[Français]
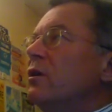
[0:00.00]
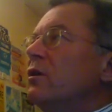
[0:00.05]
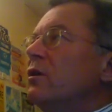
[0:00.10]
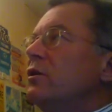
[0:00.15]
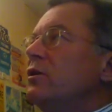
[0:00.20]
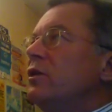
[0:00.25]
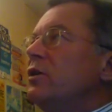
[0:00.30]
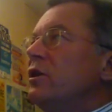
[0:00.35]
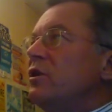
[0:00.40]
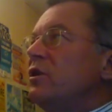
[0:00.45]

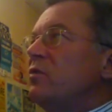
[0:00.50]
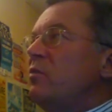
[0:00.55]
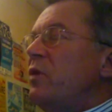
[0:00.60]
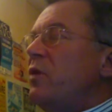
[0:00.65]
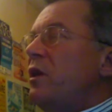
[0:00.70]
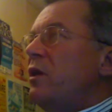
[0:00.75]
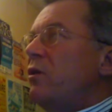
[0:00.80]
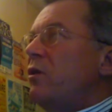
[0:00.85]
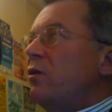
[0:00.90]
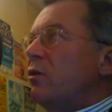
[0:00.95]

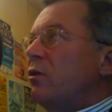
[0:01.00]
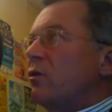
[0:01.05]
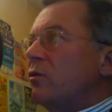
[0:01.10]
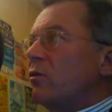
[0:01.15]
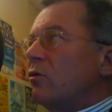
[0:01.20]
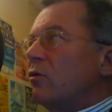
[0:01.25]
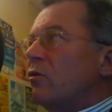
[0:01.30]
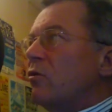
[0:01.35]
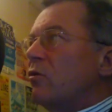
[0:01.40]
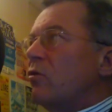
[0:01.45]
J'explique
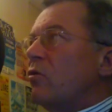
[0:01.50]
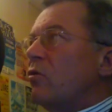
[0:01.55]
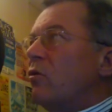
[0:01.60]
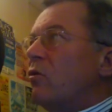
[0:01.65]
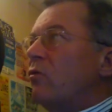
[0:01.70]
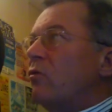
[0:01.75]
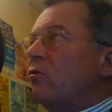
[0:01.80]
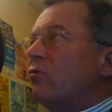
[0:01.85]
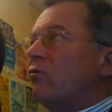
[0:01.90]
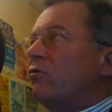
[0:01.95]

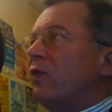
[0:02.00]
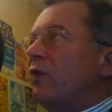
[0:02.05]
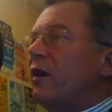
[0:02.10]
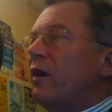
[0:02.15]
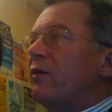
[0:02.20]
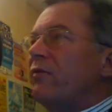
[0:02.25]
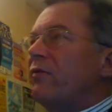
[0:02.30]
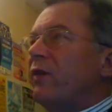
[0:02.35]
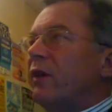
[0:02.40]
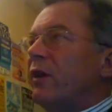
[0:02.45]
qu'on
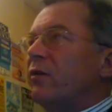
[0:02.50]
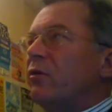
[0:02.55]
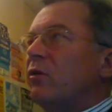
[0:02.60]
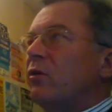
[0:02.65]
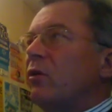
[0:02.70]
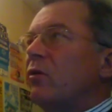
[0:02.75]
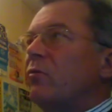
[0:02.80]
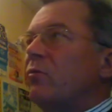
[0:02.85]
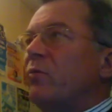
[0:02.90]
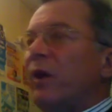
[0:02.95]
va vers une
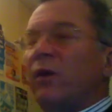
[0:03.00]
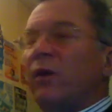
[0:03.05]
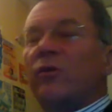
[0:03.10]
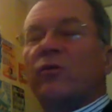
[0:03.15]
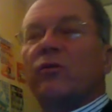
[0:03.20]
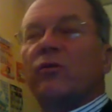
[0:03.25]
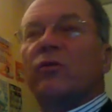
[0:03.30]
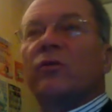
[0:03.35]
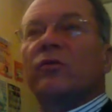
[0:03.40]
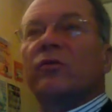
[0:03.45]
grande période
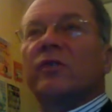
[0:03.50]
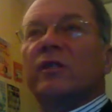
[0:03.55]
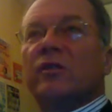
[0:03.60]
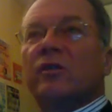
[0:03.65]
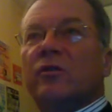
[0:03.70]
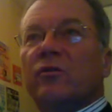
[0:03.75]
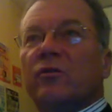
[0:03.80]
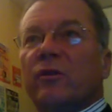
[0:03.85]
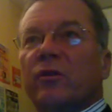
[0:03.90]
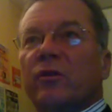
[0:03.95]
de
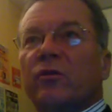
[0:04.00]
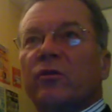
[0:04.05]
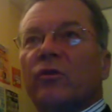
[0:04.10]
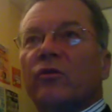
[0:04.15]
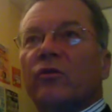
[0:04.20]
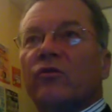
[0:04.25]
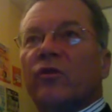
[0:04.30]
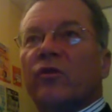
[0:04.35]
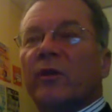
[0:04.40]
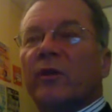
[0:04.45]
transition et de
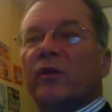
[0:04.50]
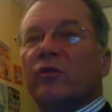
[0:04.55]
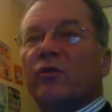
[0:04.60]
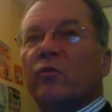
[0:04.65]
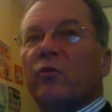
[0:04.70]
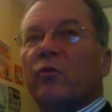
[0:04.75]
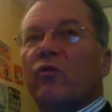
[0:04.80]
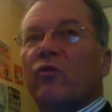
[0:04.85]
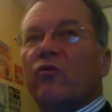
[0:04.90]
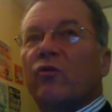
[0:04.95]
transformation
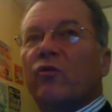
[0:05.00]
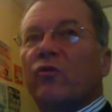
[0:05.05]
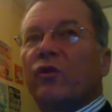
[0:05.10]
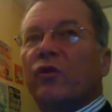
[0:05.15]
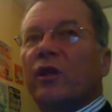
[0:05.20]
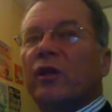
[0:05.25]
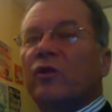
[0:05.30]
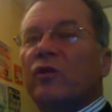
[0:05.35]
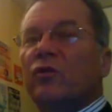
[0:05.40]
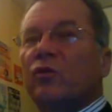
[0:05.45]
profonde
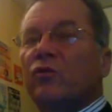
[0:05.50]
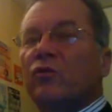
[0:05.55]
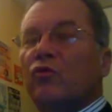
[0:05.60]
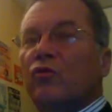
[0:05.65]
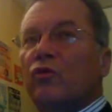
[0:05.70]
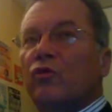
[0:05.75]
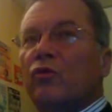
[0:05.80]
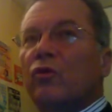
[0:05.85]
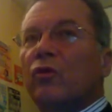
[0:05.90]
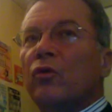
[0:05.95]
qui est sans
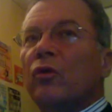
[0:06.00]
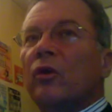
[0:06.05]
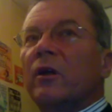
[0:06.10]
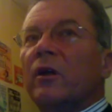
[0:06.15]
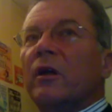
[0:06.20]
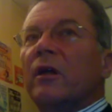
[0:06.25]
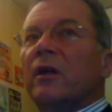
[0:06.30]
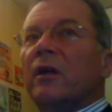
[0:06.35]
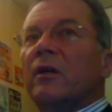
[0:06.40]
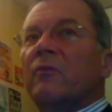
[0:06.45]
doute,
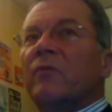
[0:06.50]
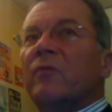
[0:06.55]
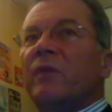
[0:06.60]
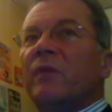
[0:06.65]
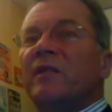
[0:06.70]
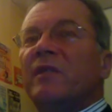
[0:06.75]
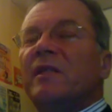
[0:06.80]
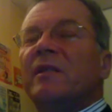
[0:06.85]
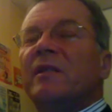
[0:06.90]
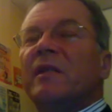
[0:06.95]
même
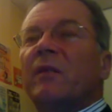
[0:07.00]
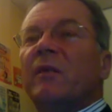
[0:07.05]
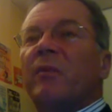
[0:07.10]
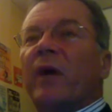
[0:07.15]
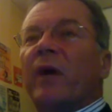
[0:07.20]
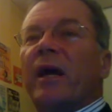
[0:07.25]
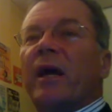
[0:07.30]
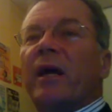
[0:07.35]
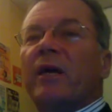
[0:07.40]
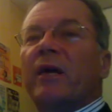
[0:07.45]
si ça
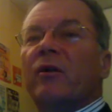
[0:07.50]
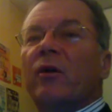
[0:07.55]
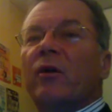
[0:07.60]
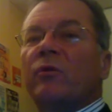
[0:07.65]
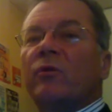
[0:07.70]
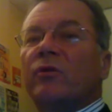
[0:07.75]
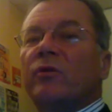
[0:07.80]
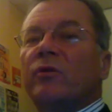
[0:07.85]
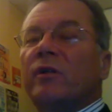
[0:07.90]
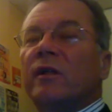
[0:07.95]
paraît
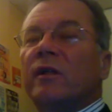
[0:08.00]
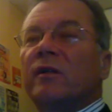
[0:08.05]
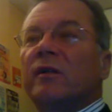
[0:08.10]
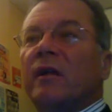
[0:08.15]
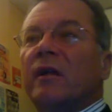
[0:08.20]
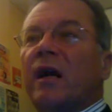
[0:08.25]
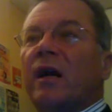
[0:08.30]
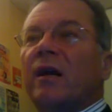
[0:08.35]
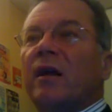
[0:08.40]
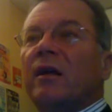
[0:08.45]
énorme de dire
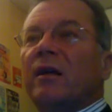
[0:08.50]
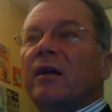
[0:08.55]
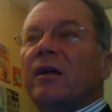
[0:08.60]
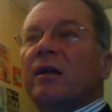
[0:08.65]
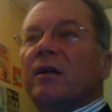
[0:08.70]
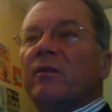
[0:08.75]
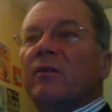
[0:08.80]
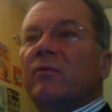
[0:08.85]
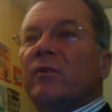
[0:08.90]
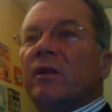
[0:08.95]
ça,
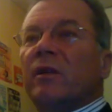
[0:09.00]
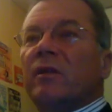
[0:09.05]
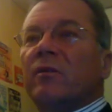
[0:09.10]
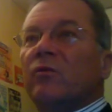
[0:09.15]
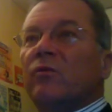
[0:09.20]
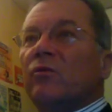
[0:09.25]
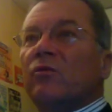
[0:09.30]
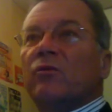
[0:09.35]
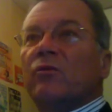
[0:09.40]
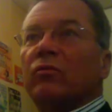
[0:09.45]
mais
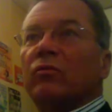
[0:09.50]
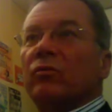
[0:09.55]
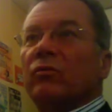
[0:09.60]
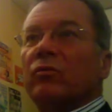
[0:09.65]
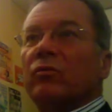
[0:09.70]
euh,